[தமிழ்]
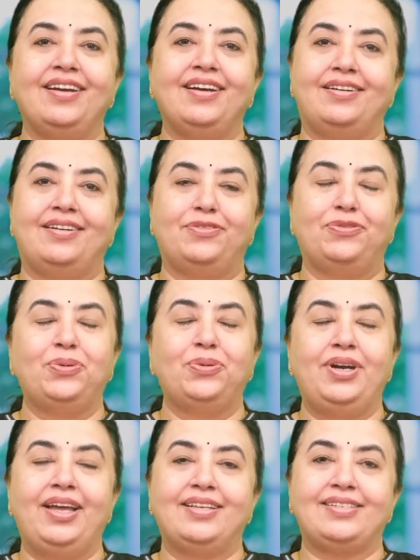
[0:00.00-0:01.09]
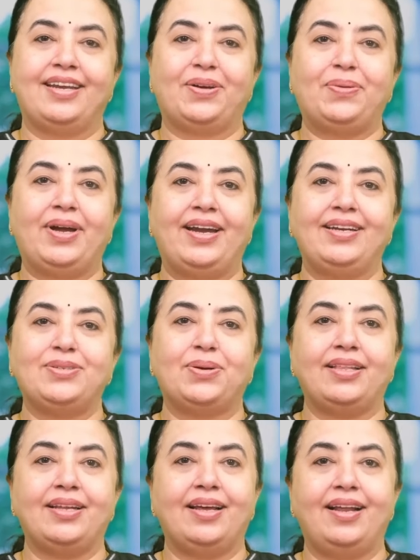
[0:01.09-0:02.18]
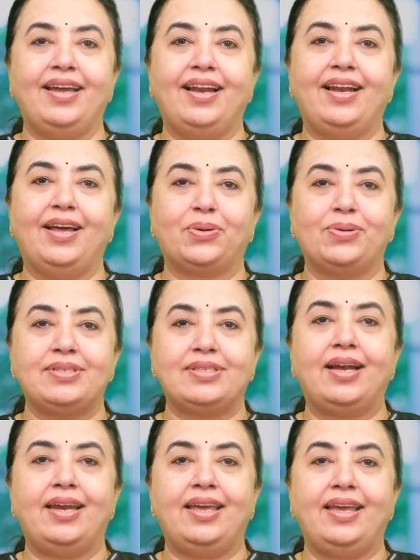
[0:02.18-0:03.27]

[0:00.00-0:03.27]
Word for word: ஃபுட் இஸ் ரெக்வயர்ட் ஸோ அதனால எல்லாருக்கும் சளி